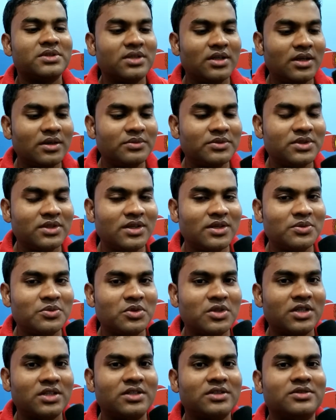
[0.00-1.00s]
আসসালাম
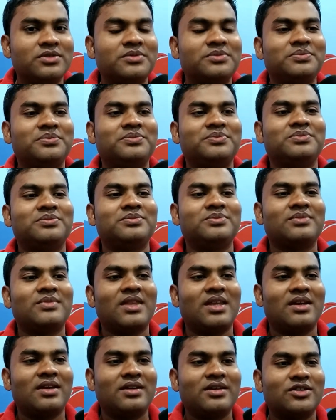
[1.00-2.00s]
সালামু আলাইকুম
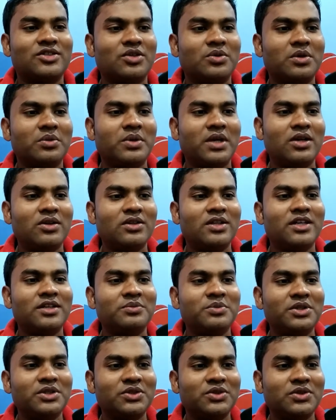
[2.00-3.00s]
সবাই ভালো
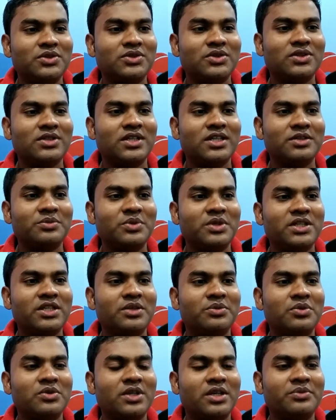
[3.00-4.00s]
থাকবেন সুস্থ থাকবেন
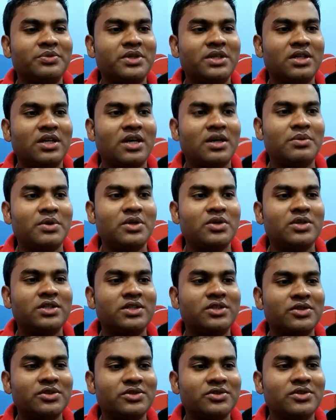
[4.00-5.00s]
এবং আমি আবারও
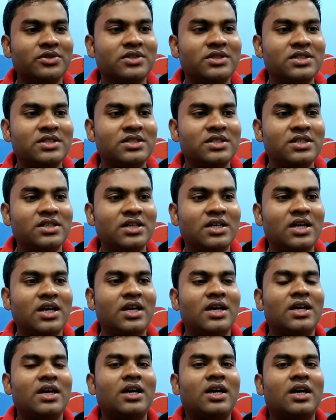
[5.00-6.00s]
রিকোয়েস্ট করতেছি
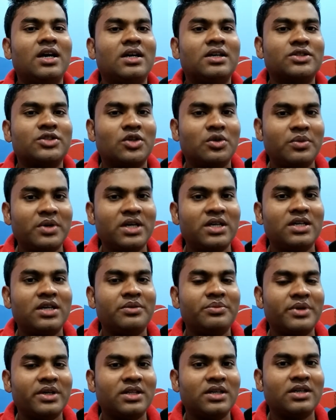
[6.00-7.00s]
সবাই
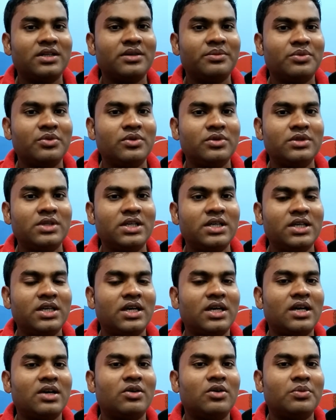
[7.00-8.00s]
এই ব্যথাতে ভুগলে
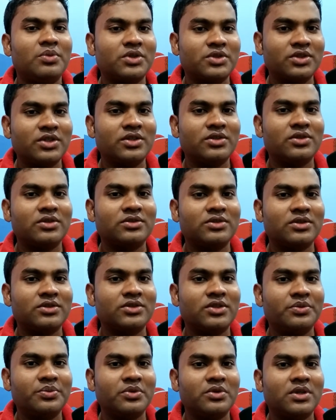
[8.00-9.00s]
অবশ্যই ডক্টর
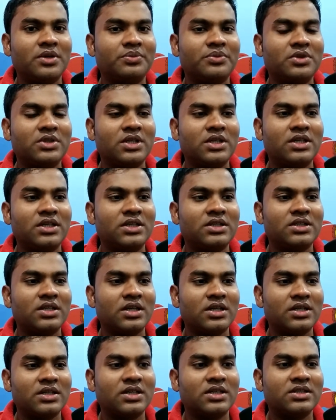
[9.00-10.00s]
শফিউল্লাহ প্রধানের
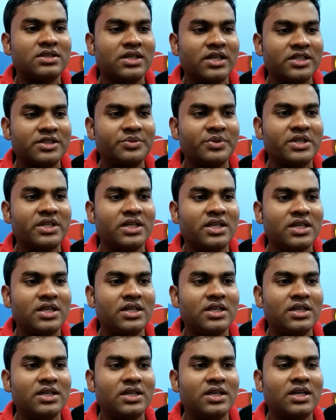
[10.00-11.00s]
স্যারের কাছে আসবেন
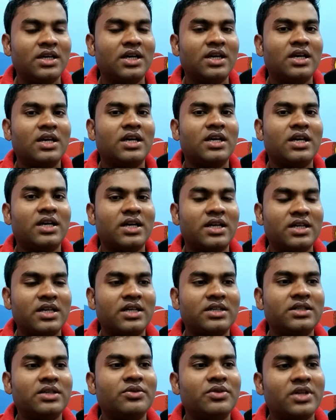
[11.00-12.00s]
এখানে এখানে
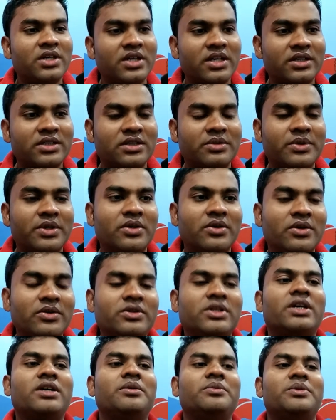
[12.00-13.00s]
আসা ওনাকে একটাবার
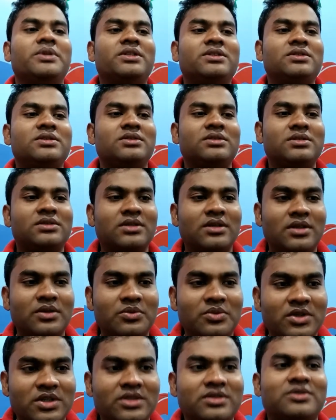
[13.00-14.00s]
হলেও দেখাবেন
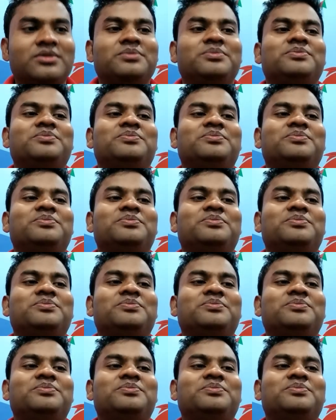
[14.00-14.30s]
সালাম আলাইকুম